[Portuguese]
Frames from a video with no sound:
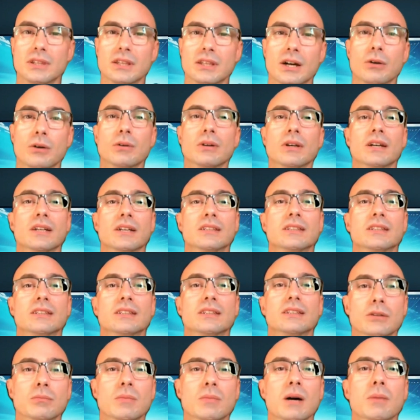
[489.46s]
tá,
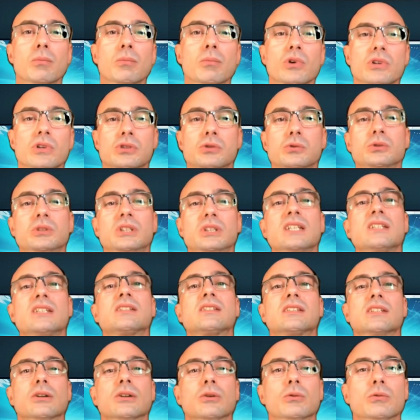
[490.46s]
tá aí uma boa
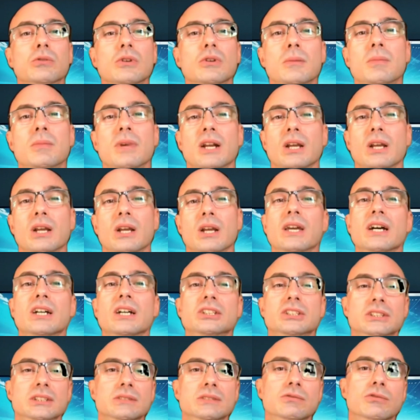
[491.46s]
sugestão para eu
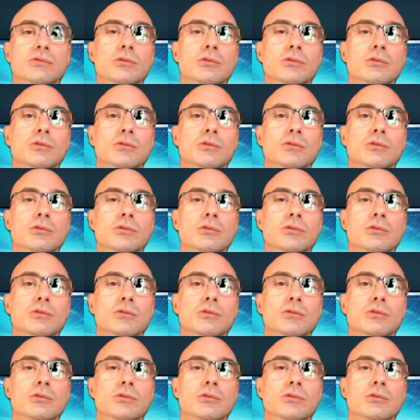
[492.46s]
reagir.